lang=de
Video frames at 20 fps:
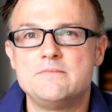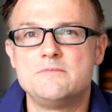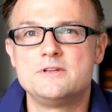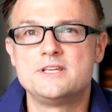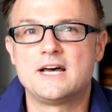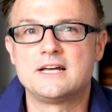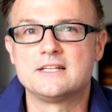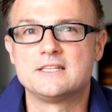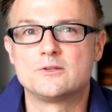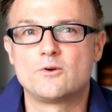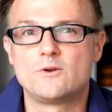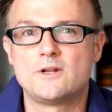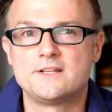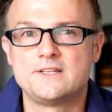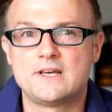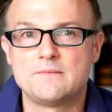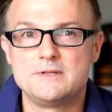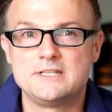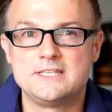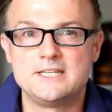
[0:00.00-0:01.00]
Milliarden Dollar,
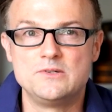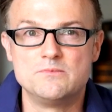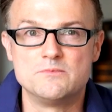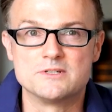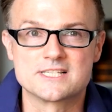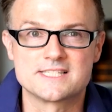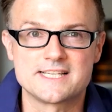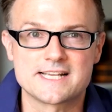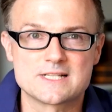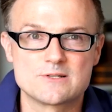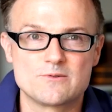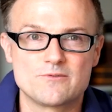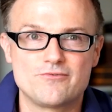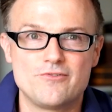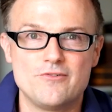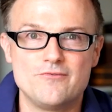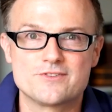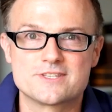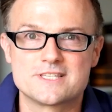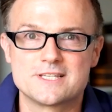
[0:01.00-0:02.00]
damit die Nummer
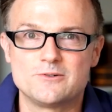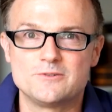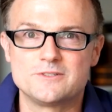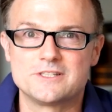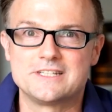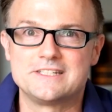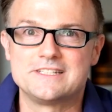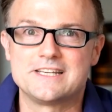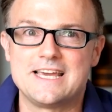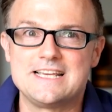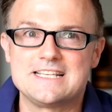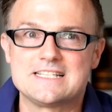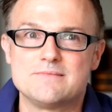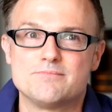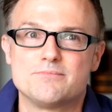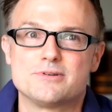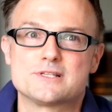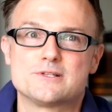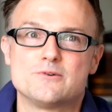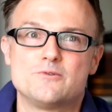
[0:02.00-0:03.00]
56 unter den reichsten
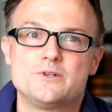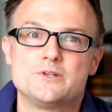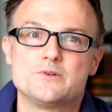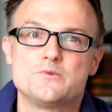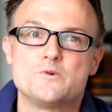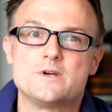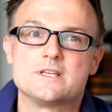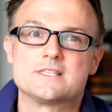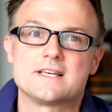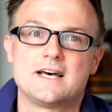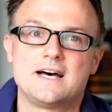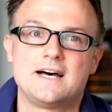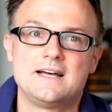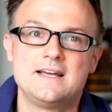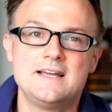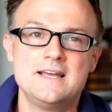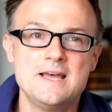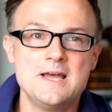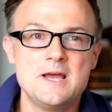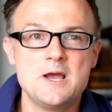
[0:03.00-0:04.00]
Personen der USA.
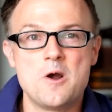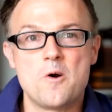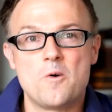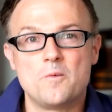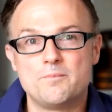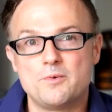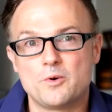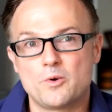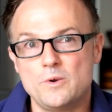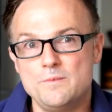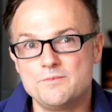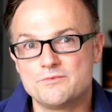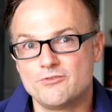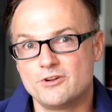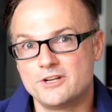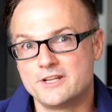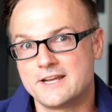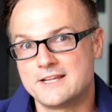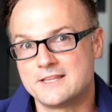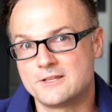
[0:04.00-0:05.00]
Und berühmt
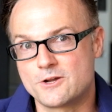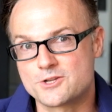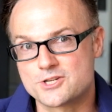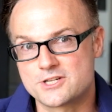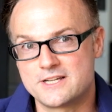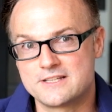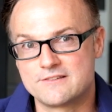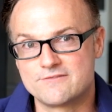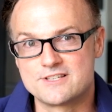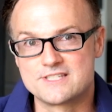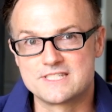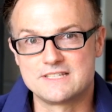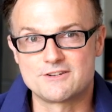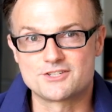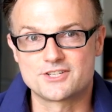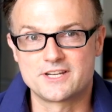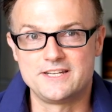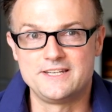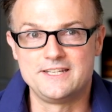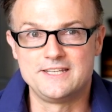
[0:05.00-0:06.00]
wurde er in Deutschland, wisst ihr
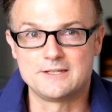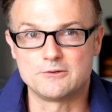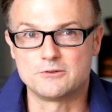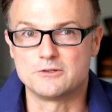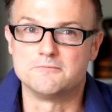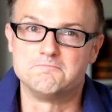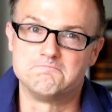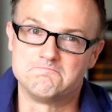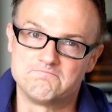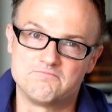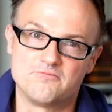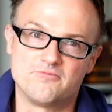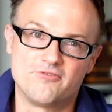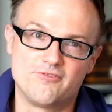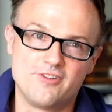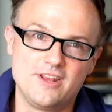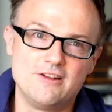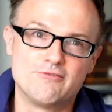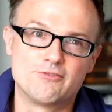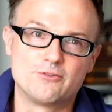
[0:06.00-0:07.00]
wahrscheinlich, oder
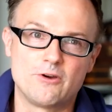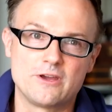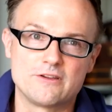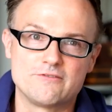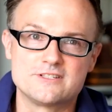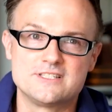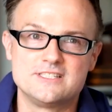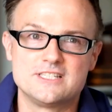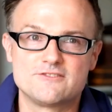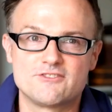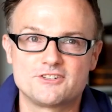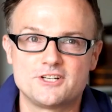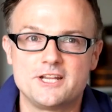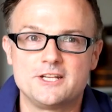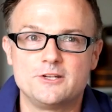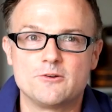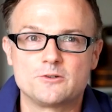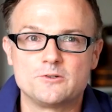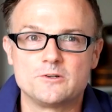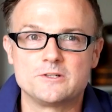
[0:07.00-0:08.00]
viele von euch wissen das wahrscheinlich
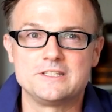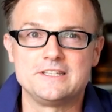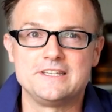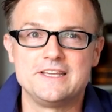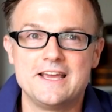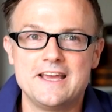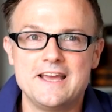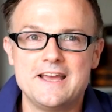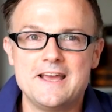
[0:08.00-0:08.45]
noch durch die